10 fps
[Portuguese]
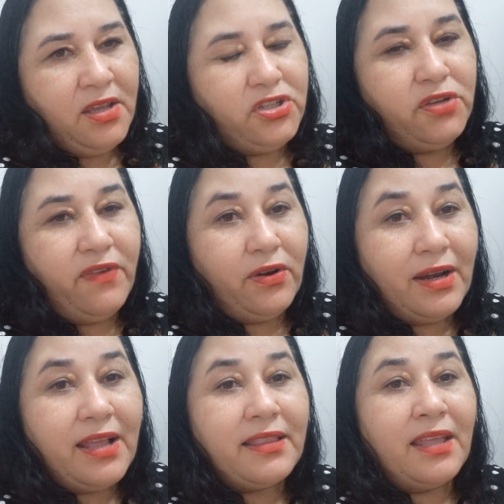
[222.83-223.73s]
Estiveram
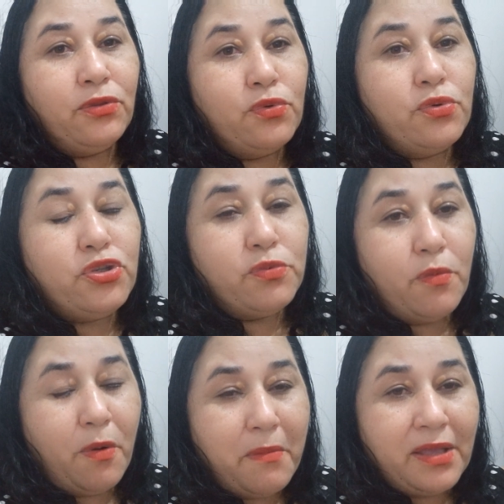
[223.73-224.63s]
ali até no último
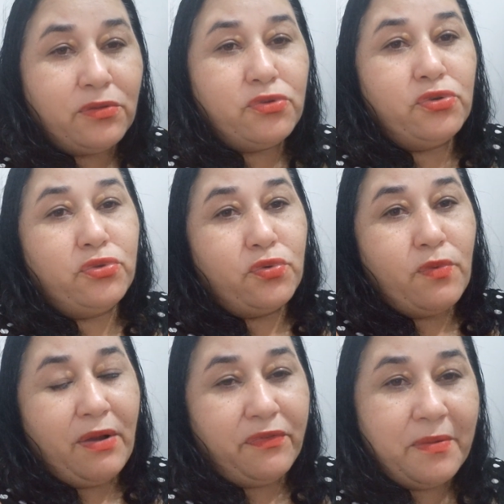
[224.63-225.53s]
momento junto
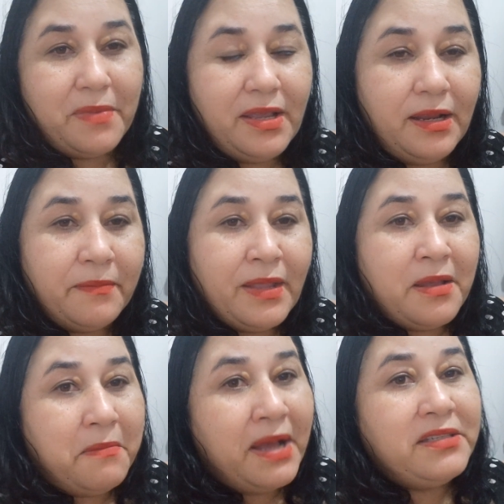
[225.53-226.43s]
com a família,
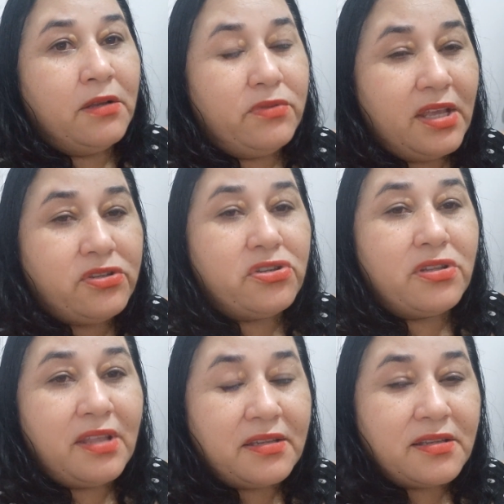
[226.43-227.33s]
mas não deixe de
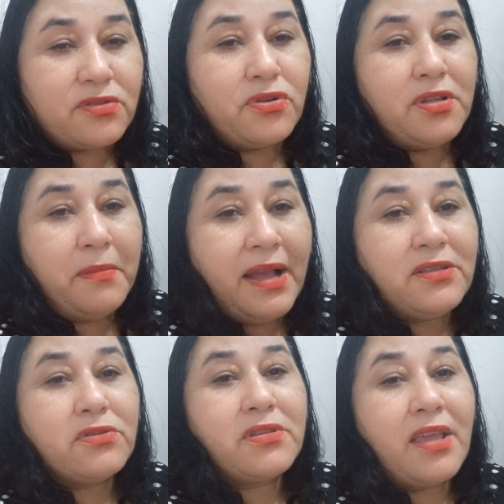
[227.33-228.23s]
ter essas coisas.
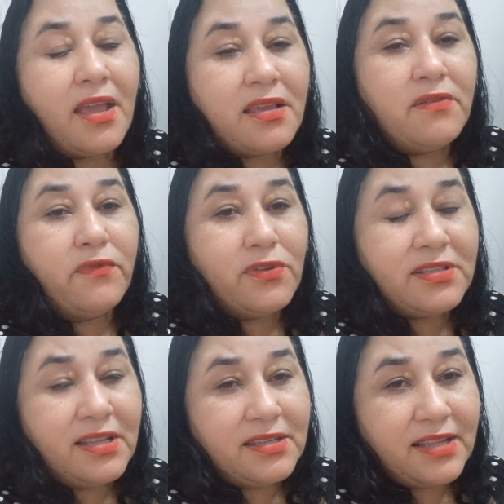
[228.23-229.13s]
Mas o que que
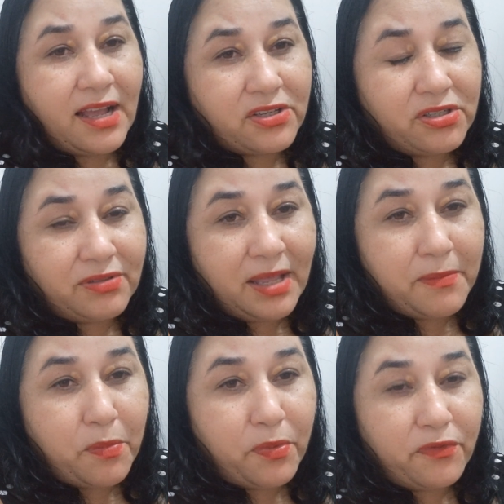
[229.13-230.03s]
vocês acham, né,
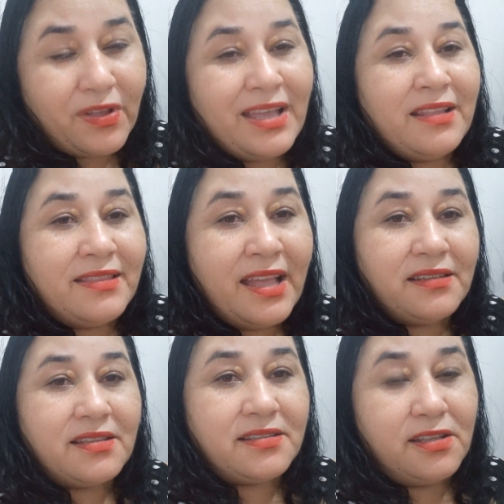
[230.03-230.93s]
meu povo?
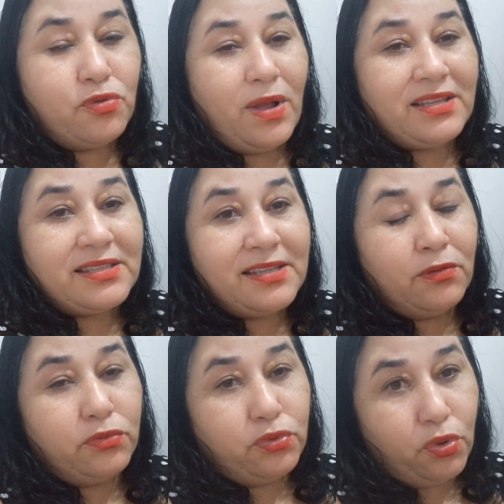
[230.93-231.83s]
Dessa
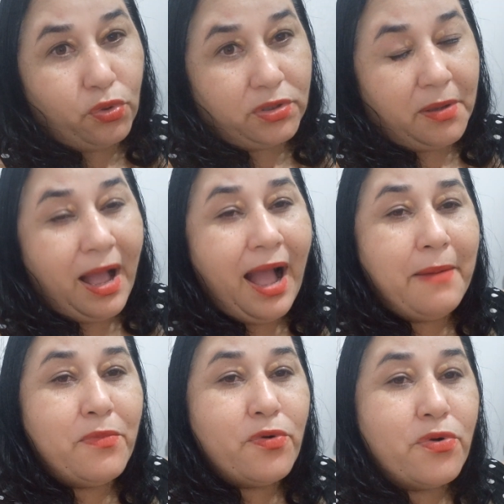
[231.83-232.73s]
situação toda. Há
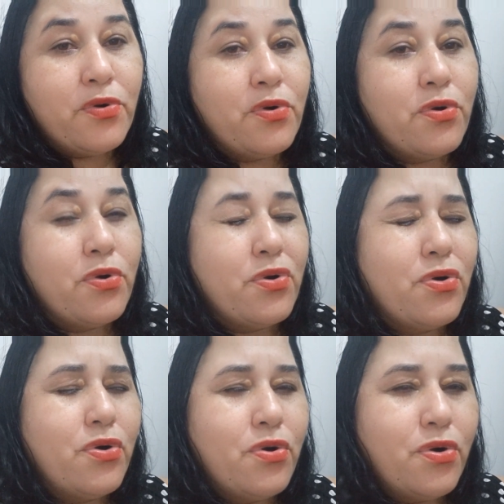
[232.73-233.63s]

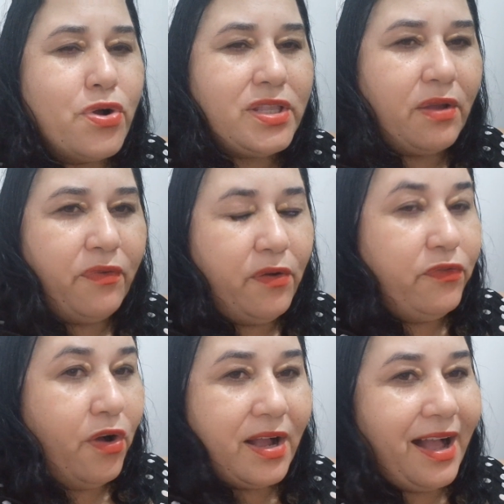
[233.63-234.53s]
muita
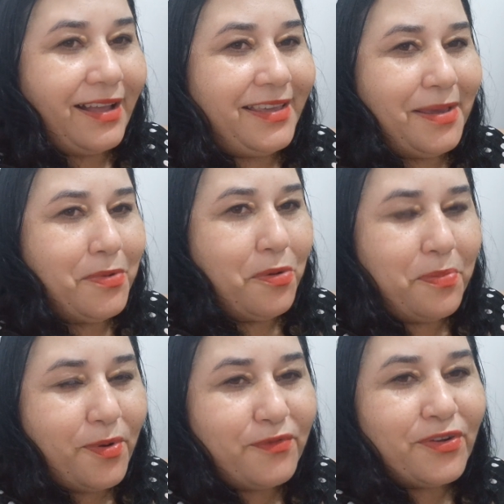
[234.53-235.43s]
fofoca aqui, meu
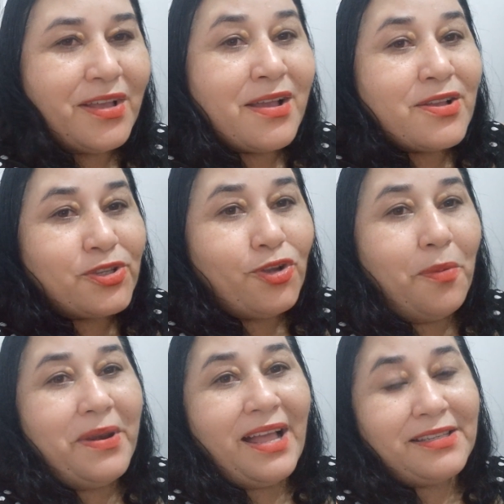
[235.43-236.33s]
povo,
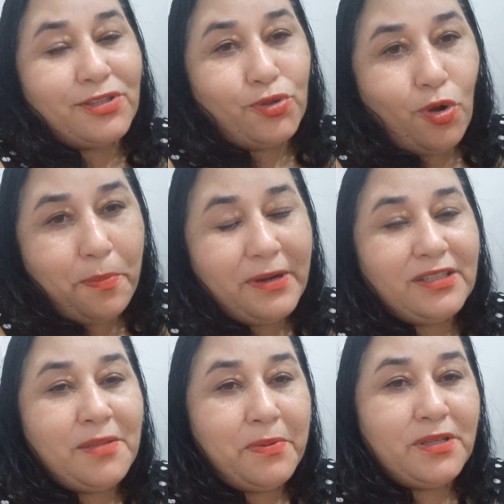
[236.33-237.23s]
sobre as
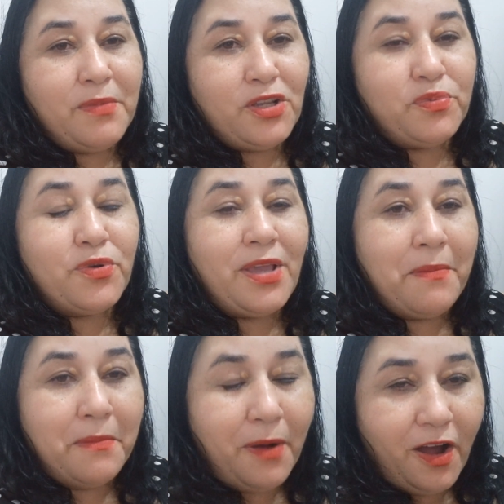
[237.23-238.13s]
duplas, simplesmente porque
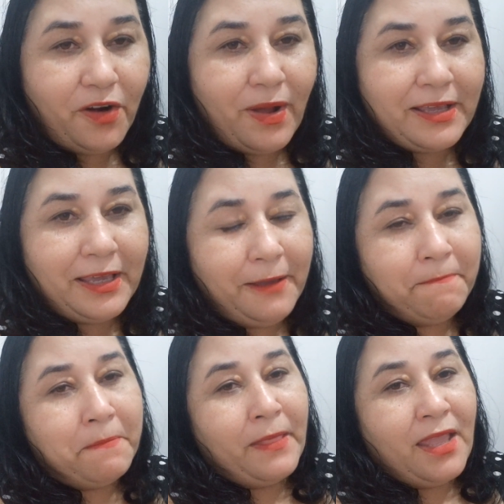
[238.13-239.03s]
moram aqui
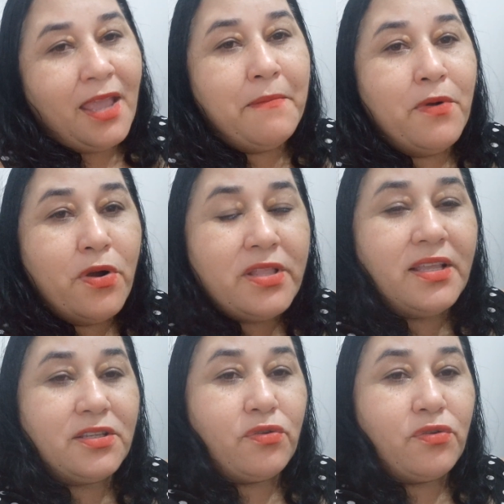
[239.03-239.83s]
e muitas